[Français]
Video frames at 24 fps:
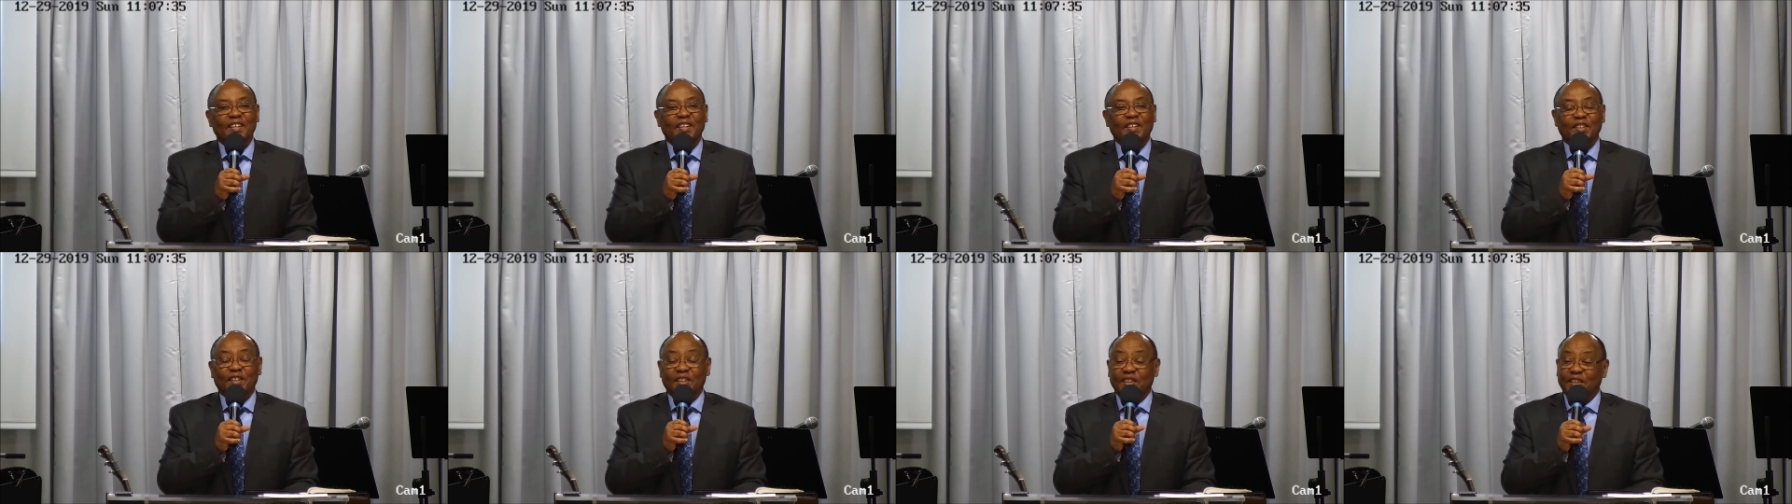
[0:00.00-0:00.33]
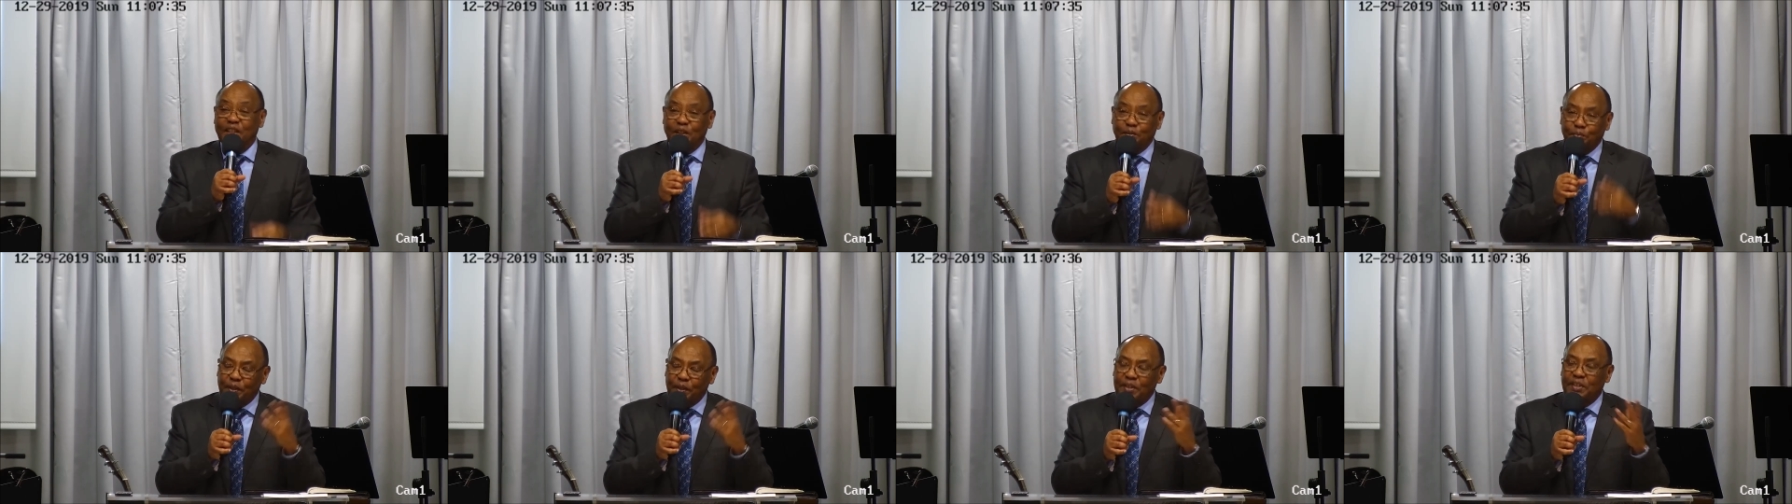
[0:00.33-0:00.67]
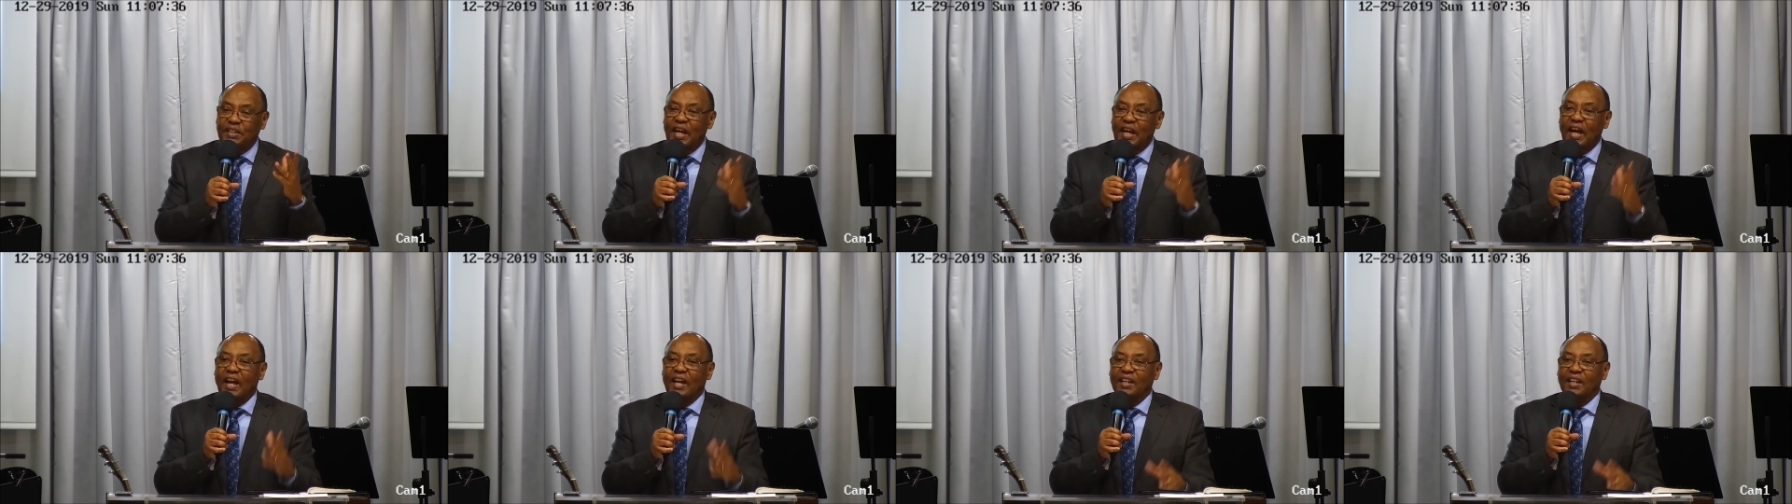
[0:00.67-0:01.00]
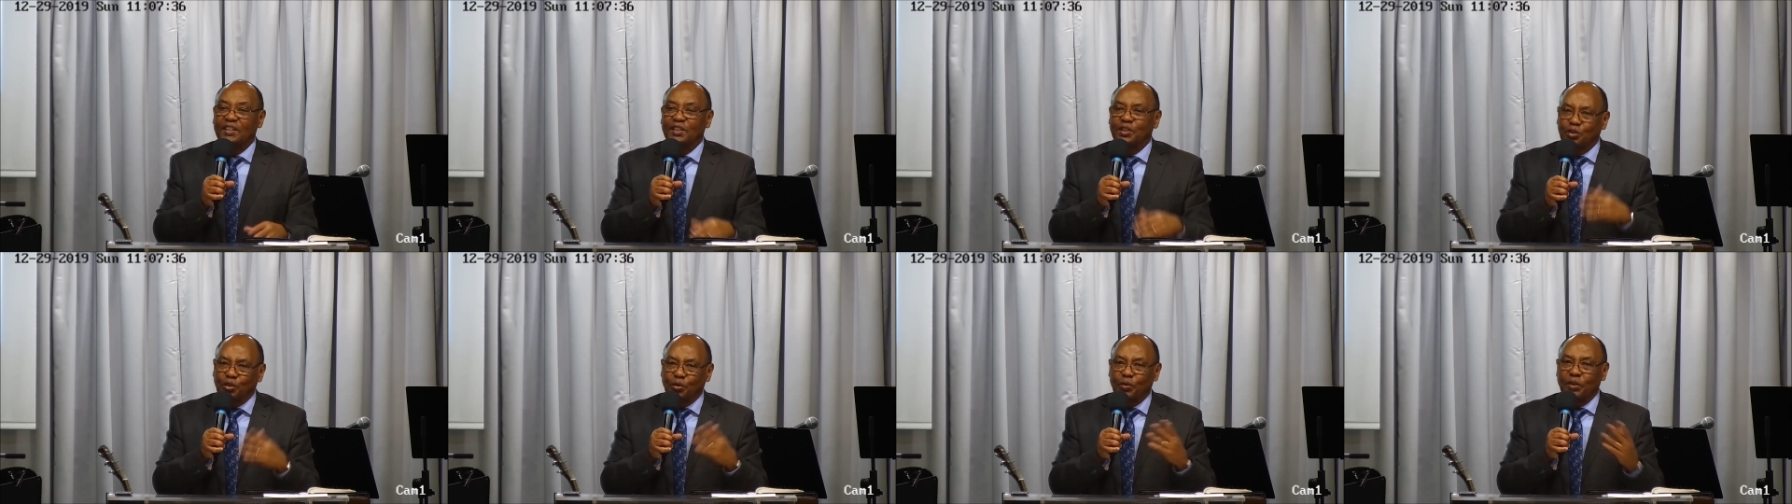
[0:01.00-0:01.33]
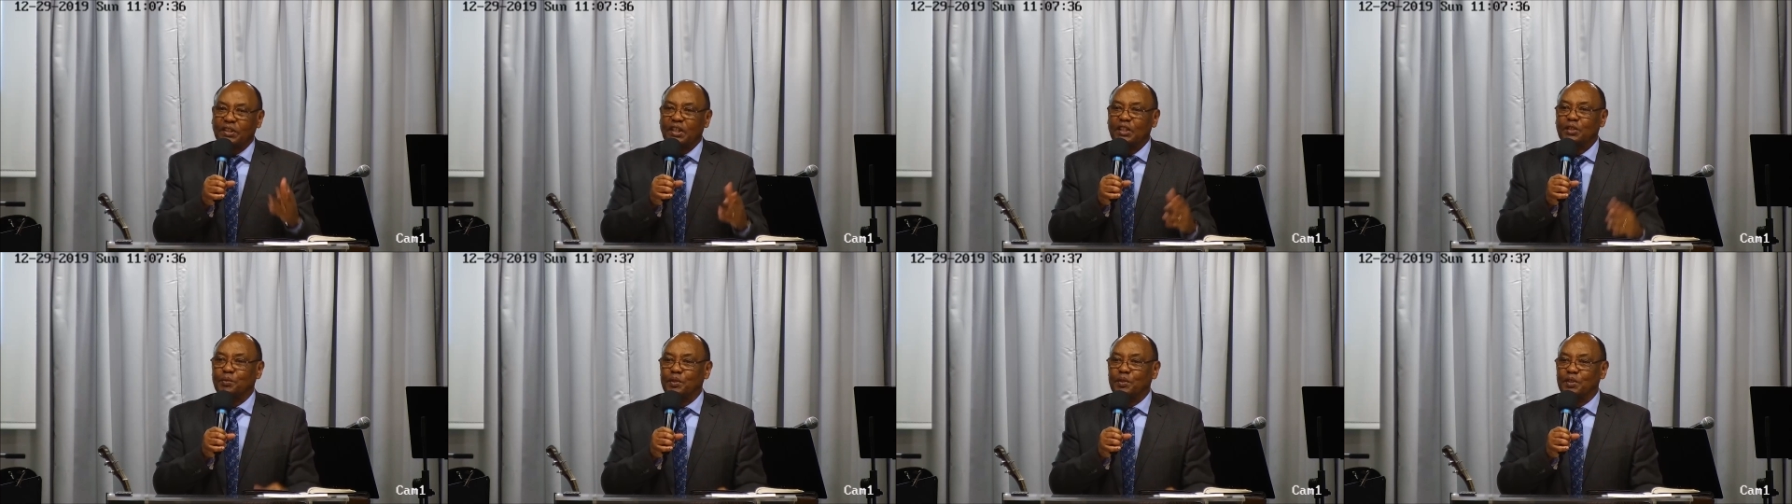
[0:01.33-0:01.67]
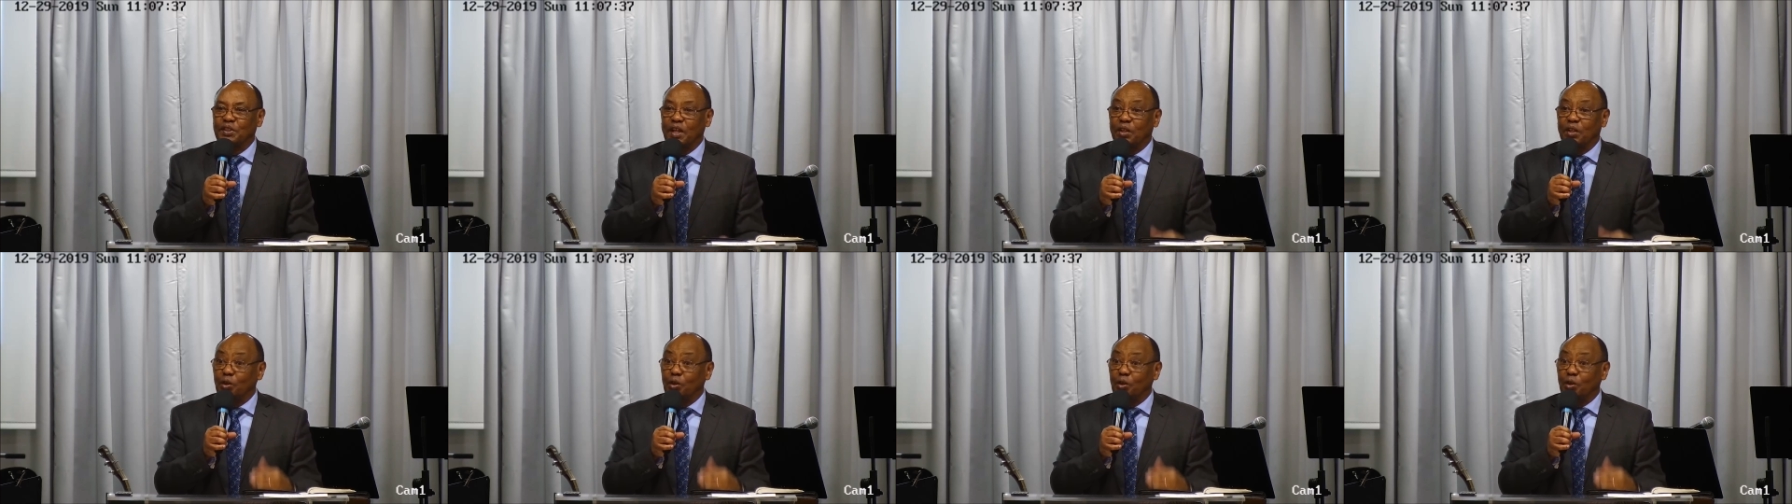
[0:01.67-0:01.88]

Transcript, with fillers: C'est spécial. J'ai trouvé ça spécial.